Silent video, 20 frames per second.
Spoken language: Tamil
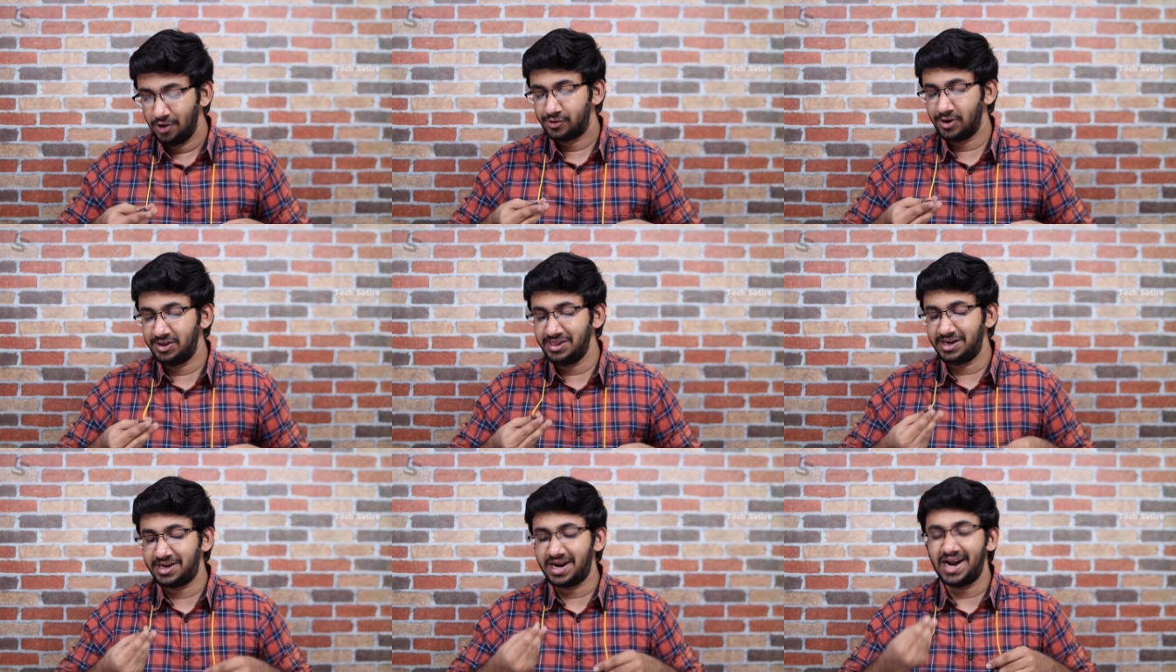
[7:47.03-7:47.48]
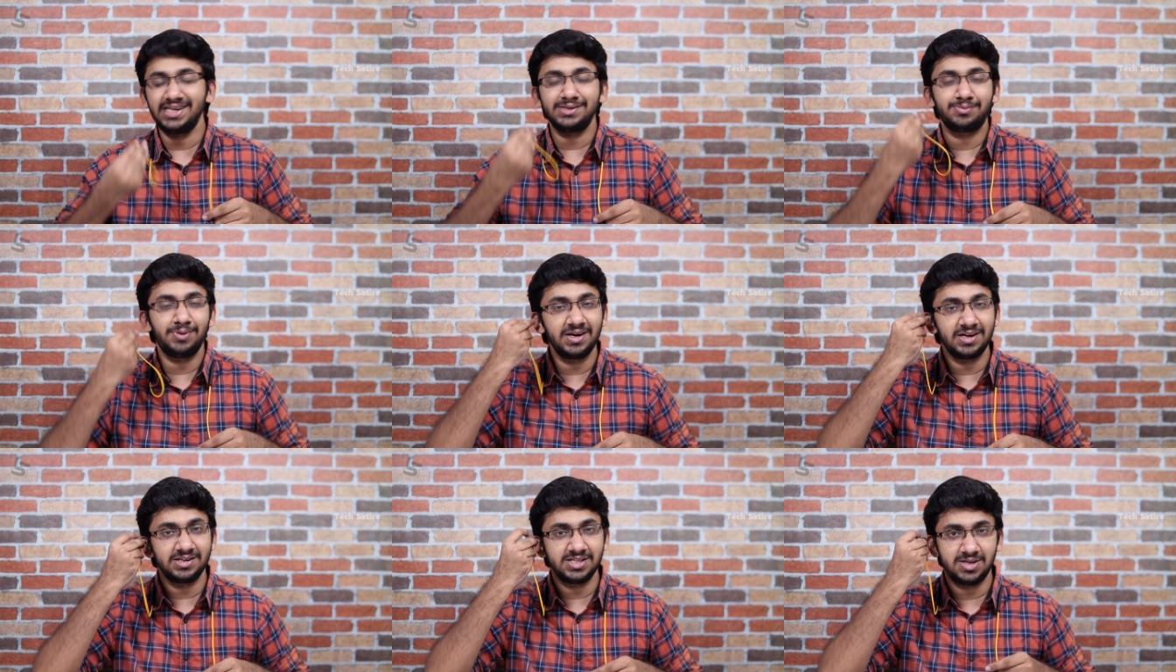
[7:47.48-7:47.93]
ஸோ இந்த
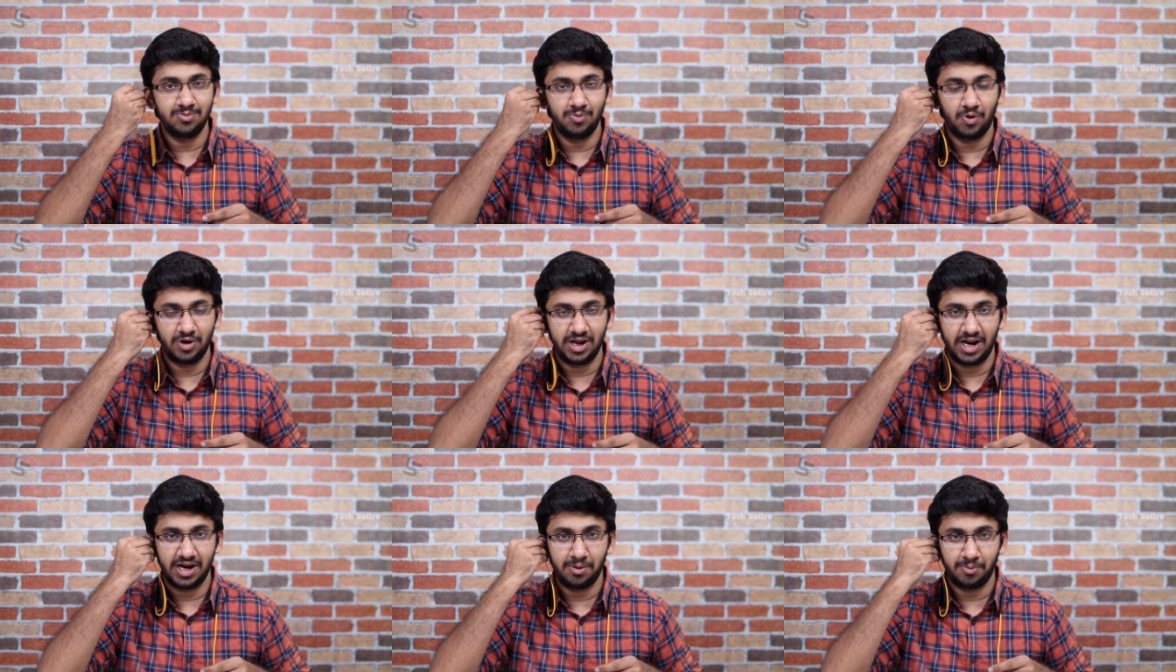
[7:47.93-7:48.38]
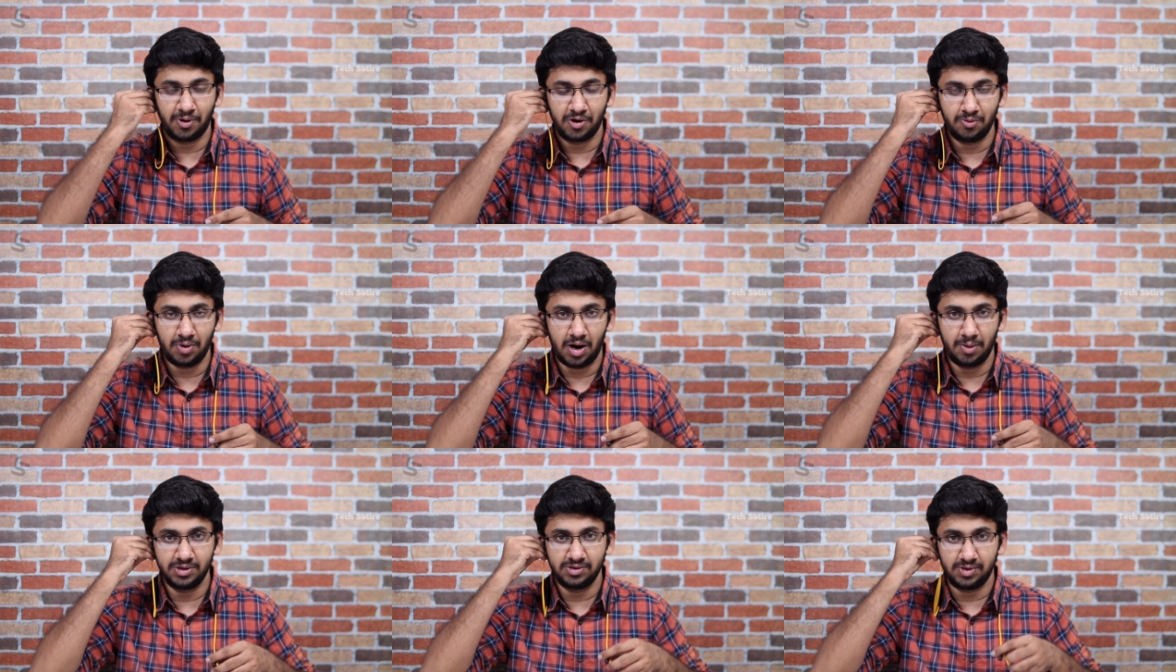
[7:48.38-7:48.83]
டிரான்ஸ்பரன்சி மோட் என்ன
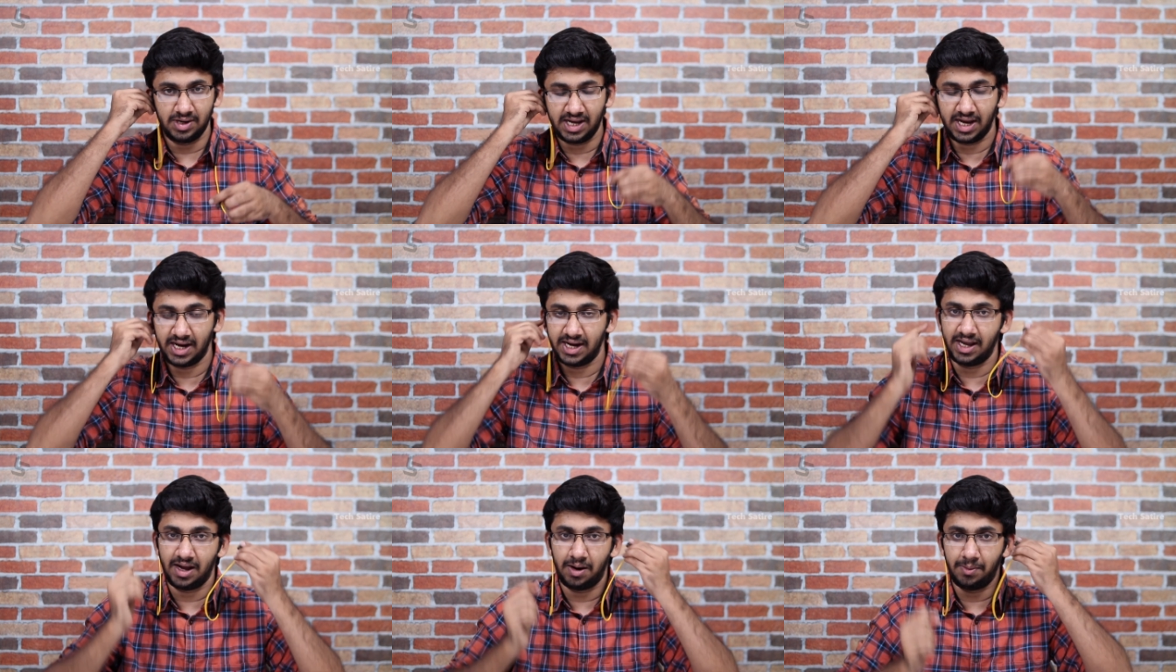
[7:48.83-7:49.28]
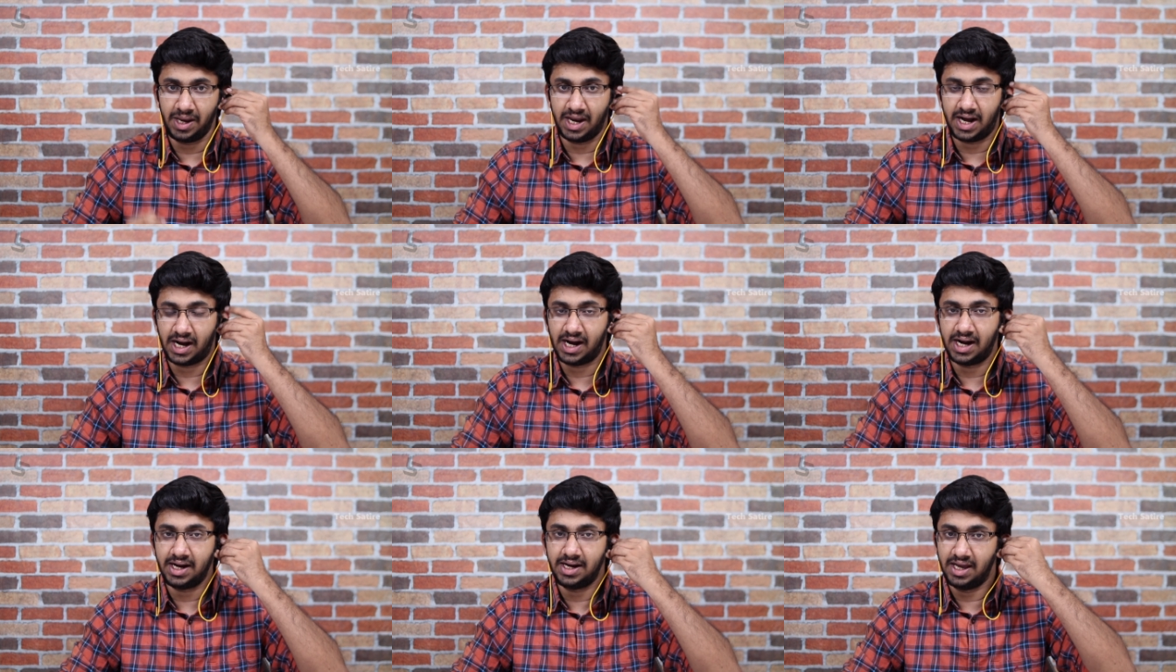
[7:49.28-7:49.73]
பண்ணுவோம் அப்படின்னு சொல்லி கேட்டிங்க
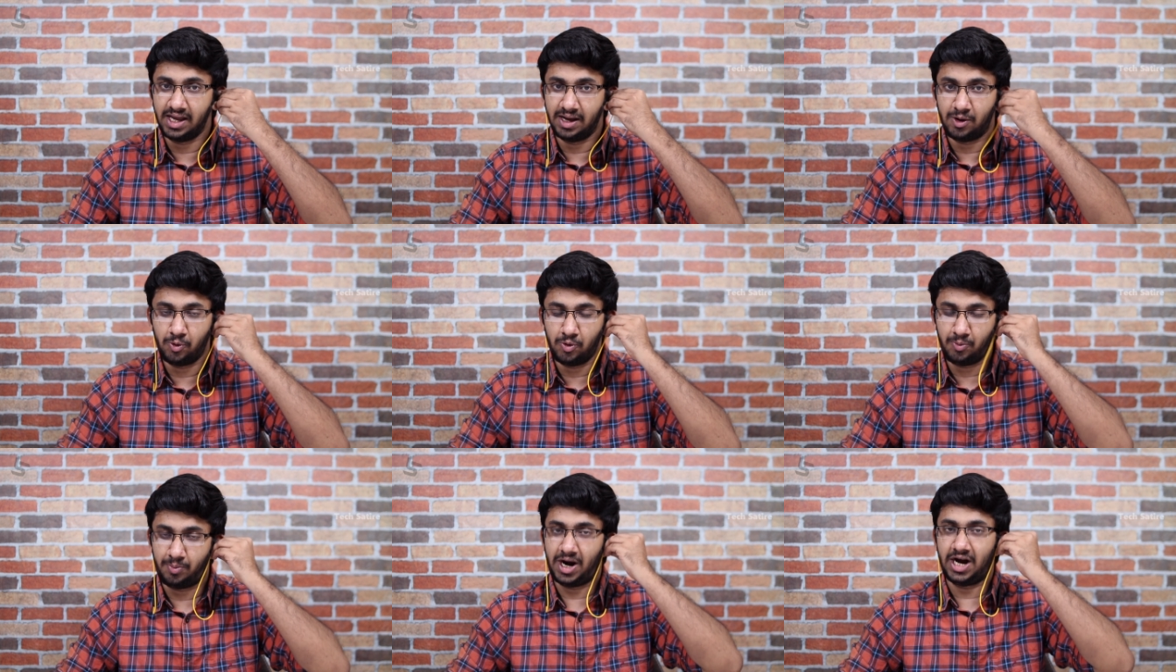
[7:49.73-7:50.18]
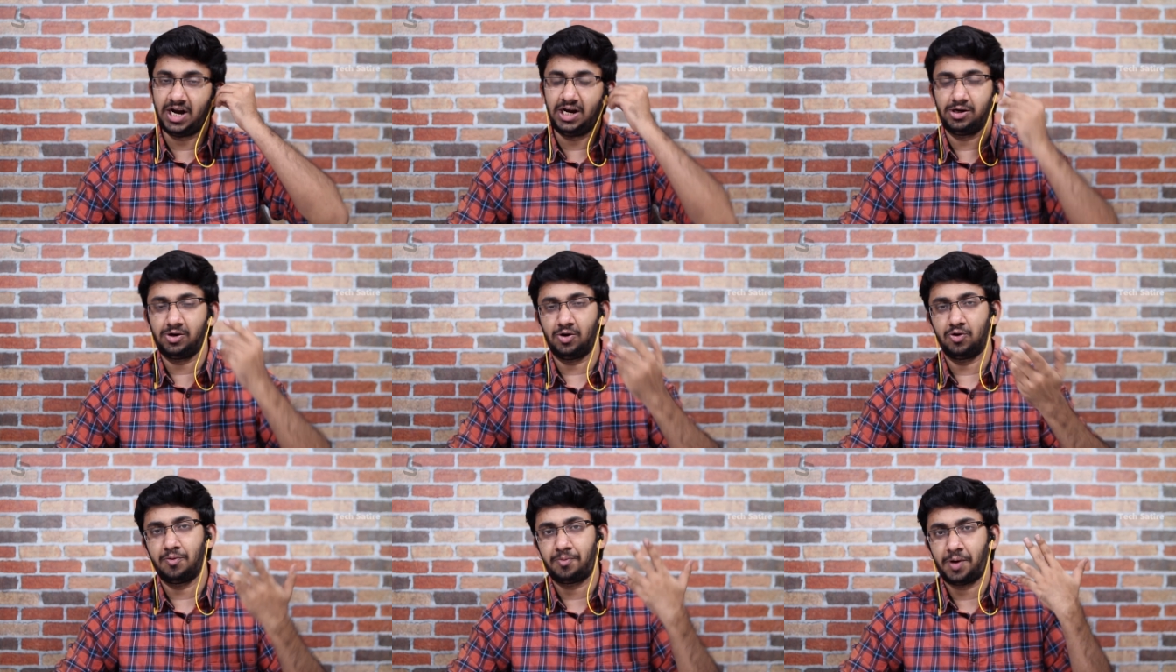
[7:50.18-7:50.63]
அப்படின்னாக்கா நீங்கள் ஒரு
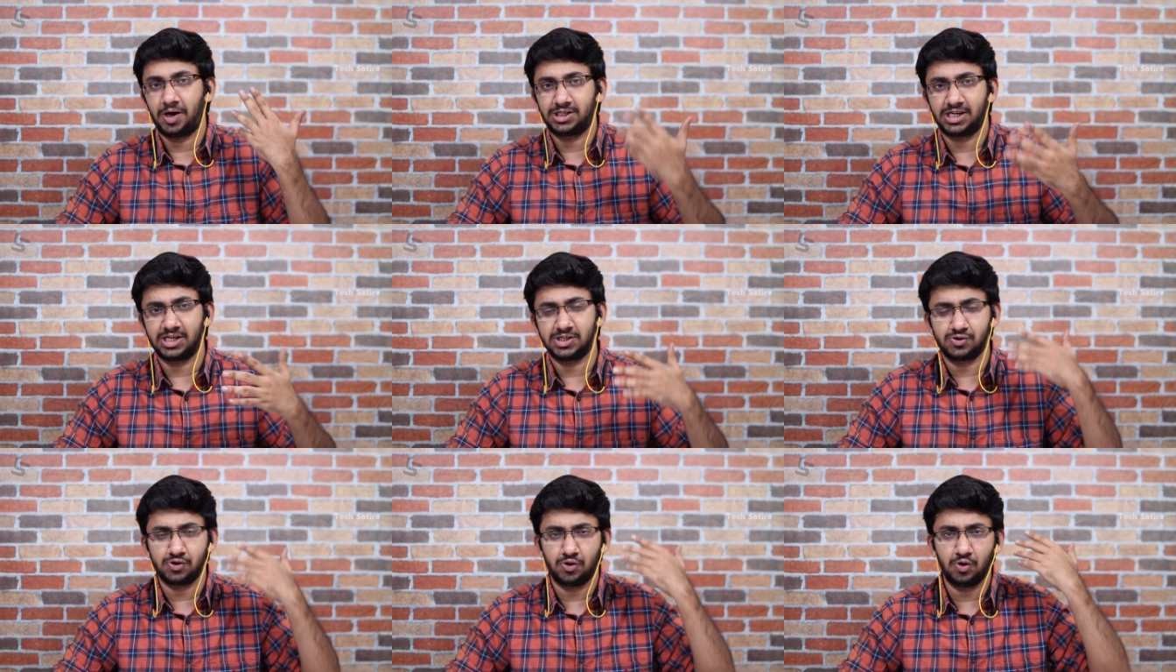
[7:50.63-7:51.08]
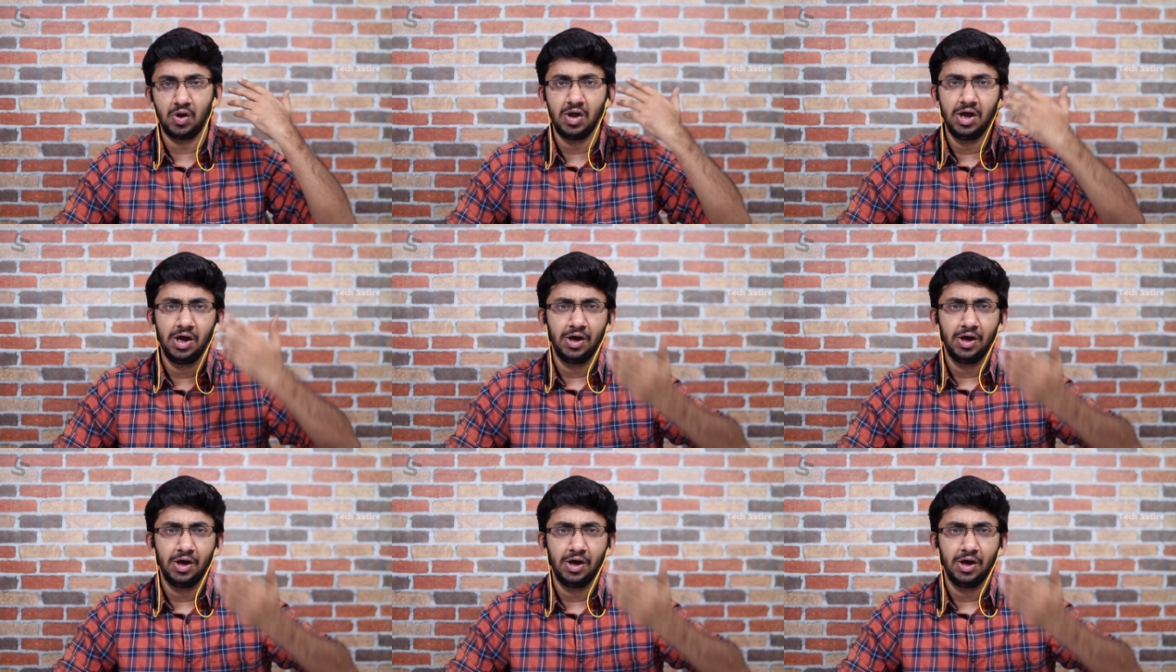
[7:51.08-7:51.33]
பாடல்களோ பாட்காஸ்ட்டோ